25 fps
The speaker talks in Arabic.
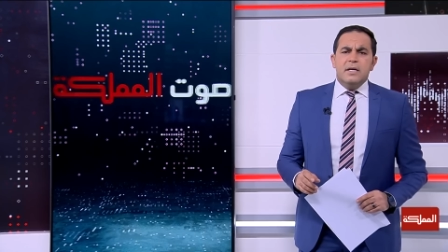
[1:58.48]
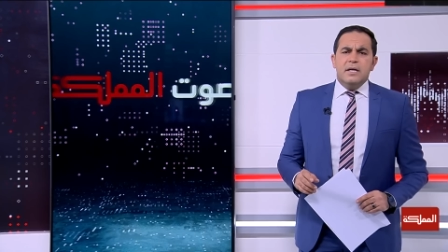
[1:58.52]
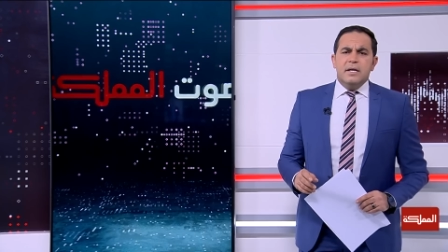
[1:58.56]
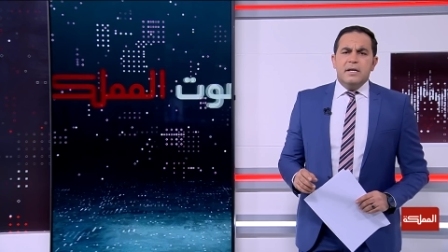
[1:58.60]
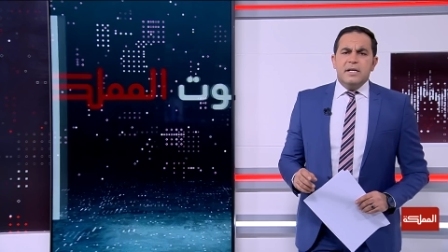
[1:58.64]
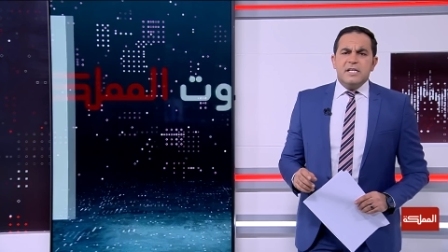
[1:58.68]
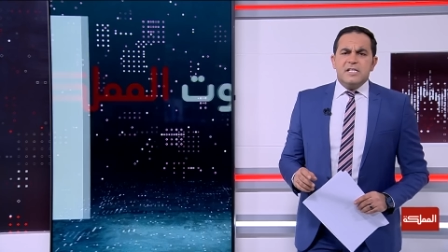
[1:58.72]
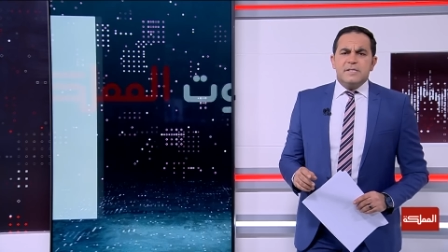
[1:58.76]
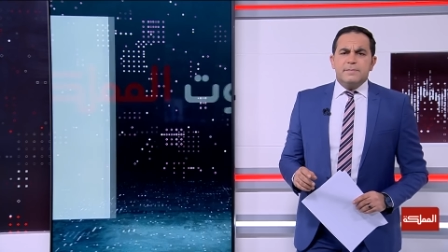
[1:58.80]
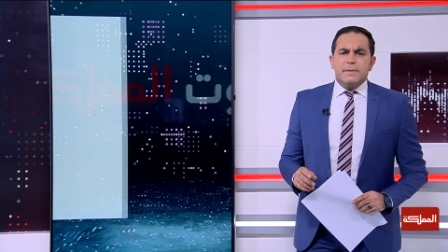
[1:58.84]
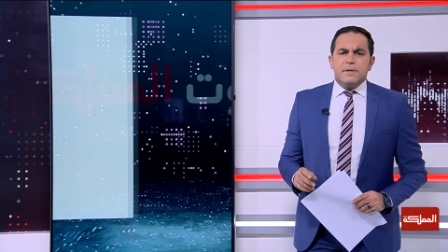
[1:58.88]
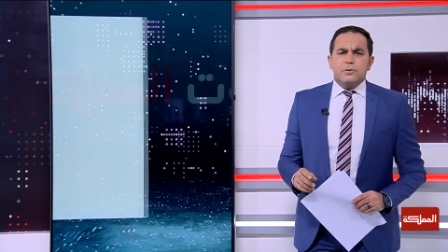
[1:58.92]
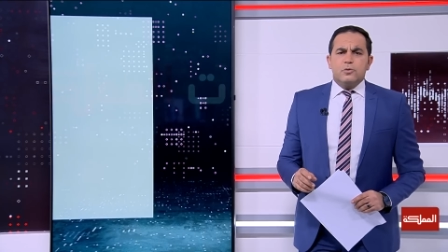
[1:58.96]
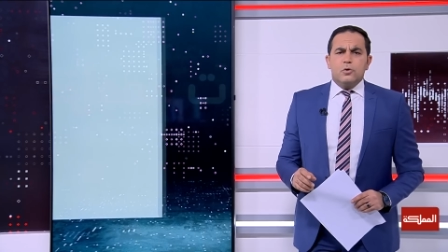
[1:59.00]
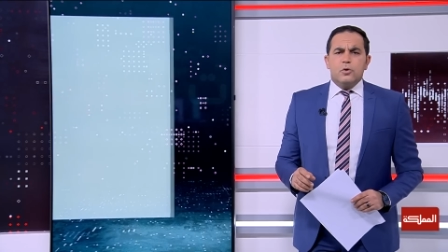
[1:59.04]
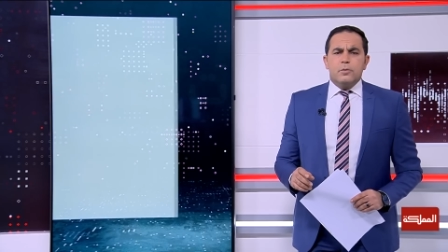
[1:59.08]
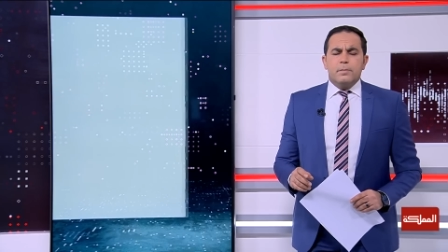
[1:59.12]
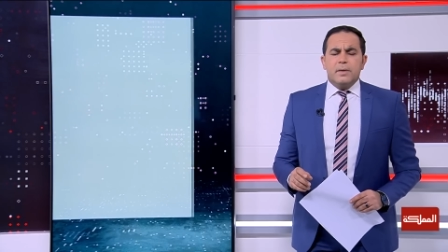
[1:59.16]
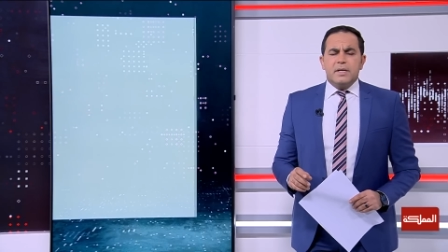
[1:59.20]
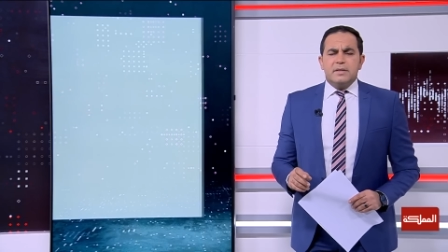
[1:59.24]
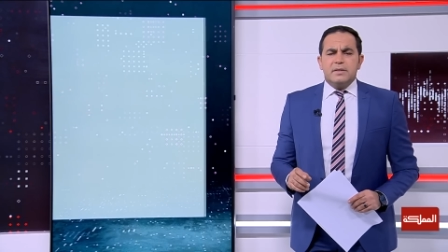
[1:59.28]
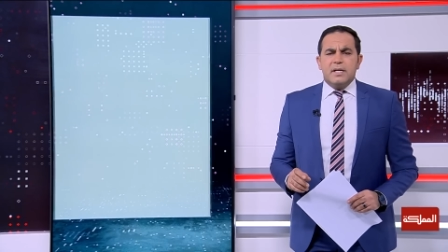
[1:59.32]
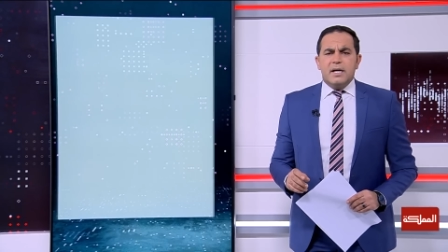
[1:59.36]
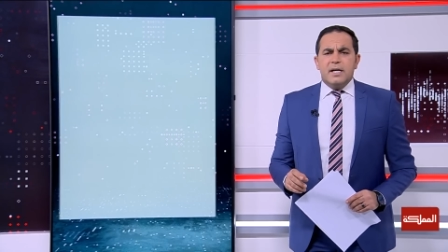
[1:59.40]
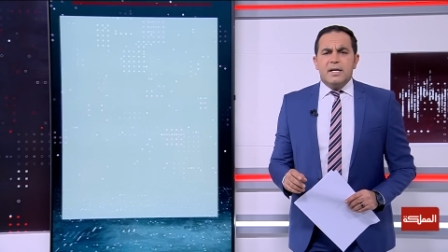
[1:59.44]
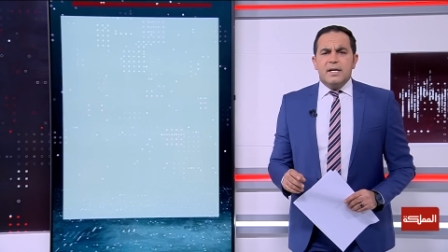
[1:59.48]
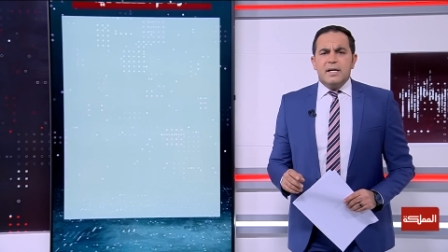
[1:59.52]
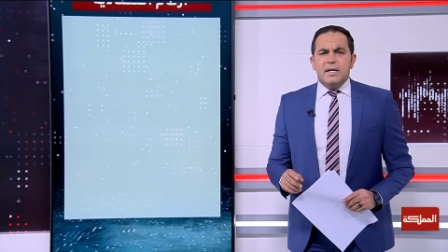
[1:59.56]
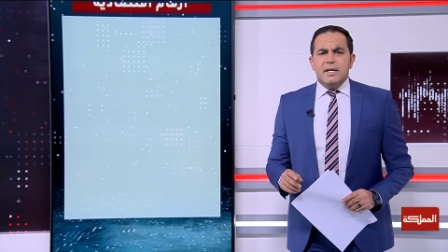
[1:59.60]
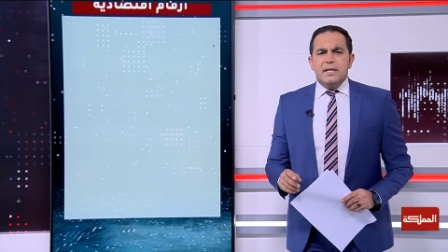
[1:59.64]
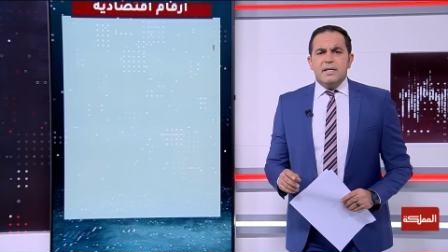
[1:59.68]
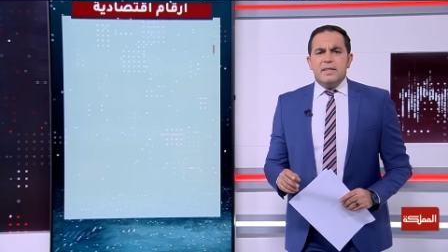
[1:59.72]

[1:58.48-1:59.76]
نسبة البطالة 22%